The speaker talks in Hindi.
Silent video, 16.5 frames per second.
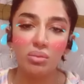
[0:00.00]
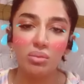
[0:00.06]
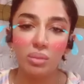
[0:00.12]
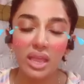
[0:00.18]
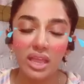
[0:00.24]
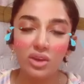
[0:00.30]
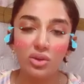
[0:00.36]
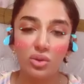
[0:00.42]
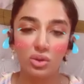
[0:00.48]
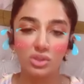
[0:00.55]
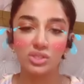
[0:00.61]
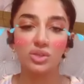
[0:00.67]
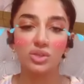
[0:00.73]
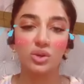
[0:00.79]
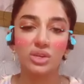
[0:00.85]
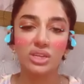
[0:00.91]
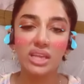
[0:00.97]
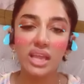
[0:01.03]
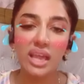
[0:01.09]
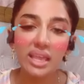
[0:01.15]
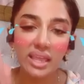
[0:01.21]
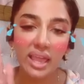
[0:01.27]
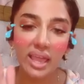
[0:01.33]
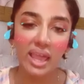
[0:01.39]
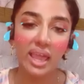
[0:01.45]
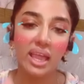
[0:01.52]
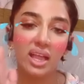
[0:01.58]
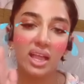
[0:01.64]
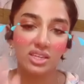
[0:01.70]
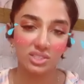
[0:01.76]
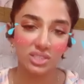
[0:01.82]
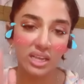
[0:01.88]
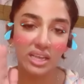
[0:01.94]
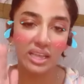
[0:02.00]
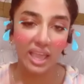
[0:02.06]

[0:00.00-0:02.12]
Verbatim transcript: मेन रोजी रोटी है ये एक अच्छा